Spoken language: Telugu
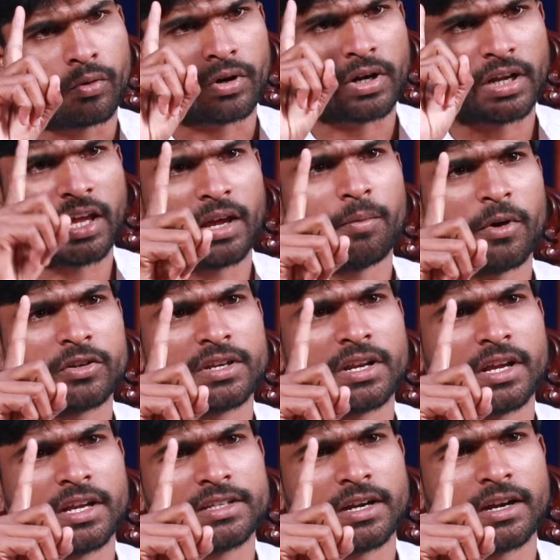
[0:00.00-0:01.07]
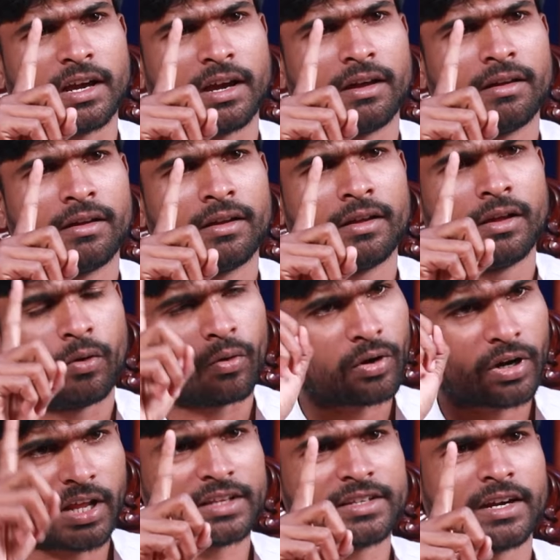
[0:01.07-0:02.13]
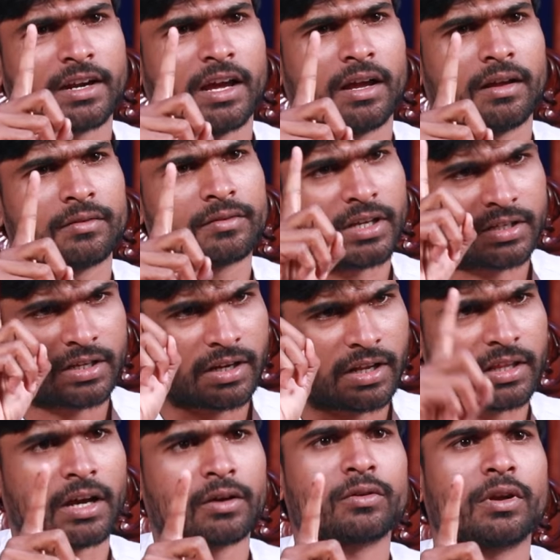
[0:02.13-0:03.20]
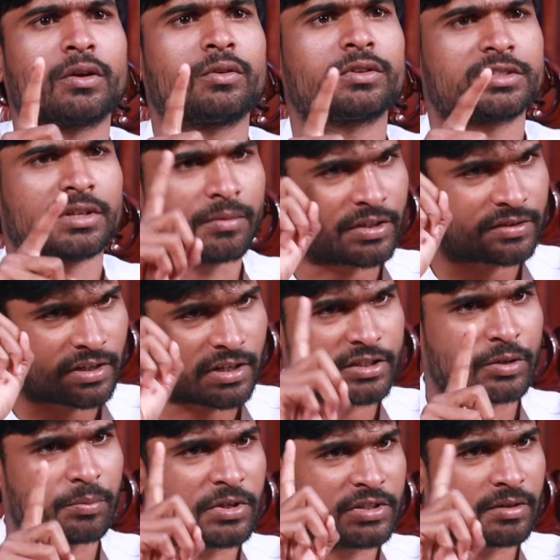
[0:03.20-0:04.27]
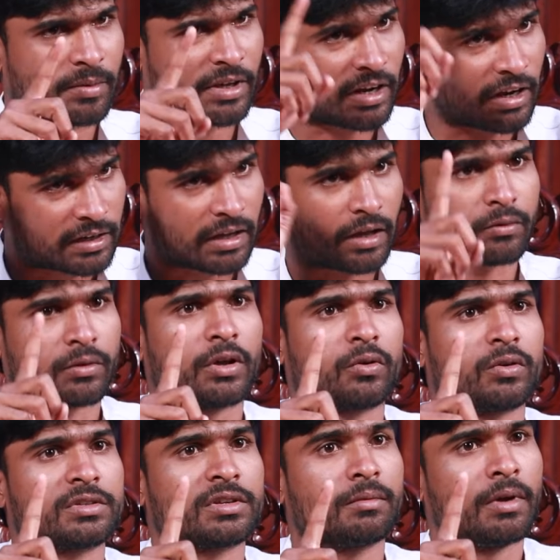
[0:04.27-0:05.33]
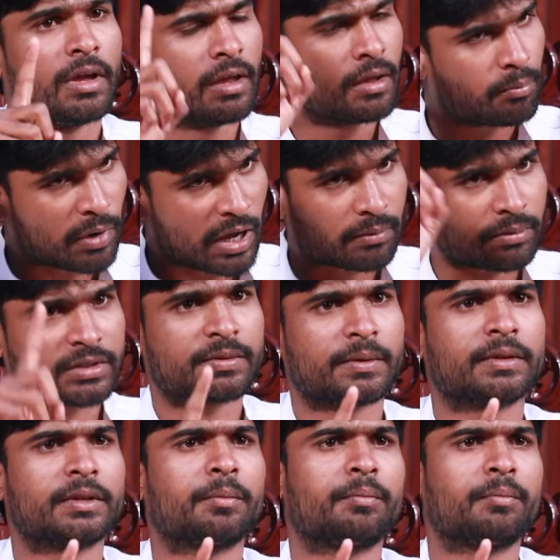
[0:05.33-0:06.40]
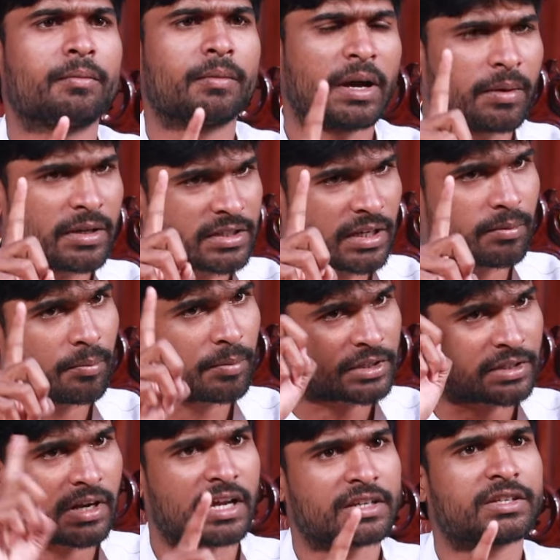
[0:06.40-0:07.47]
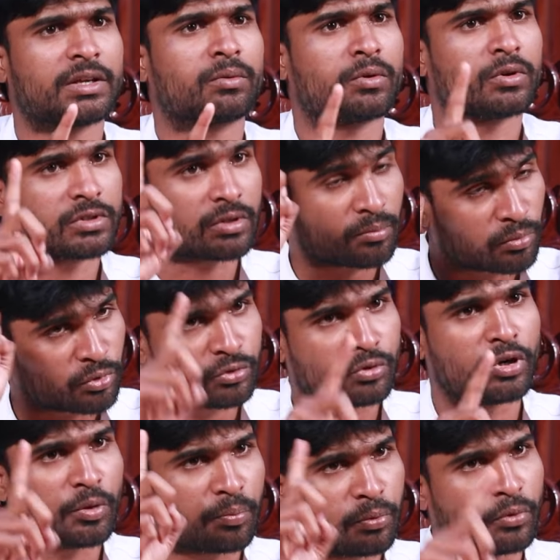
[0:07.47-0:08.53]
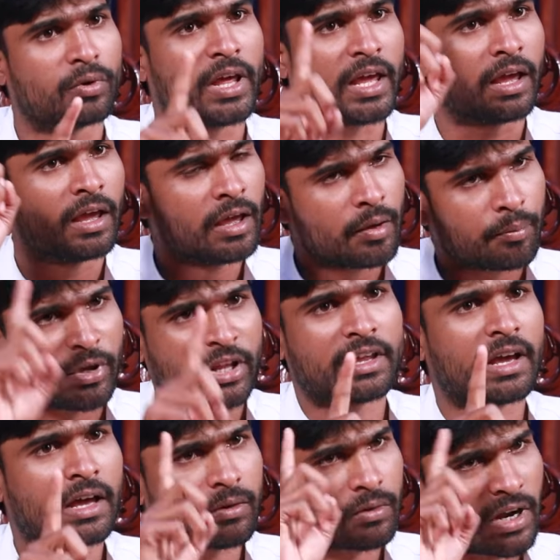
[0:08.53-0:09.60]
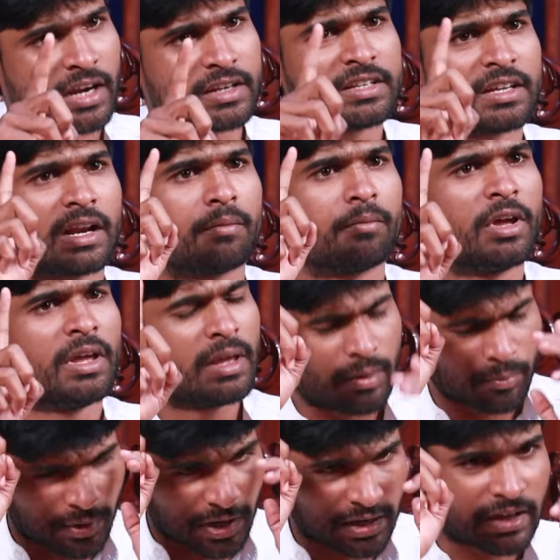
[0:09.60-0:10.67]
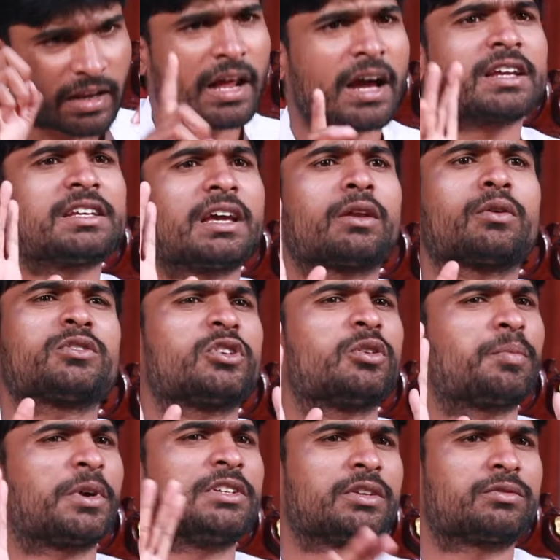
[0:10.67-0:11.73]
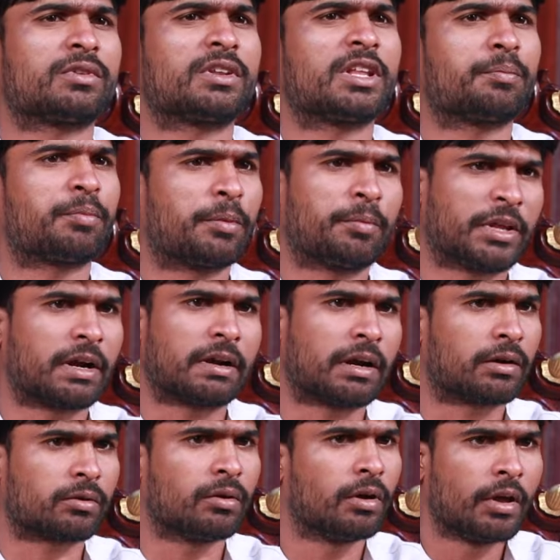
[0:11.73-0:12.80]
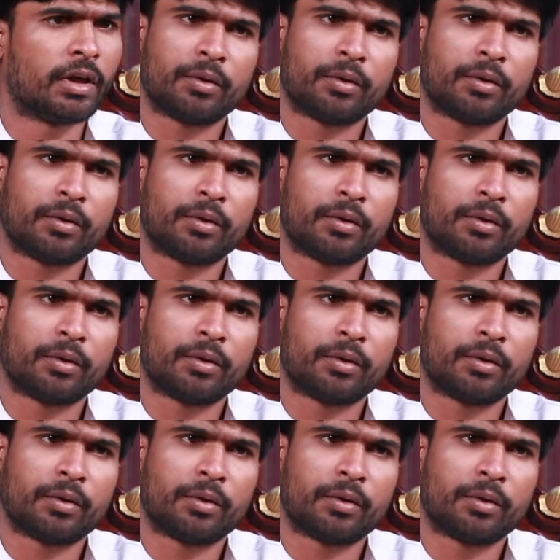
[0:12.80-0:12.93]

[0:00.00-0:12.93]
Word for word: ఒకటే బహుజన ఎజెండా ఒకటే జెండా దక్షిణాది హక్కుల కోసం ఎస్సీ ఎస్టీ బీసీ మైనార్టీ హక్కుల కోసం బాబా బాబాసాహెబ్ అంబేద్కర్ ఆశయం కోసం బుద్ధుడి పూలే పెరియారు కాన్సీరామ్ ఈ మహనీయుల ఆశయాల కోసం పనిచేస్తున్నాం తప్ప మీరు అన్నట్టు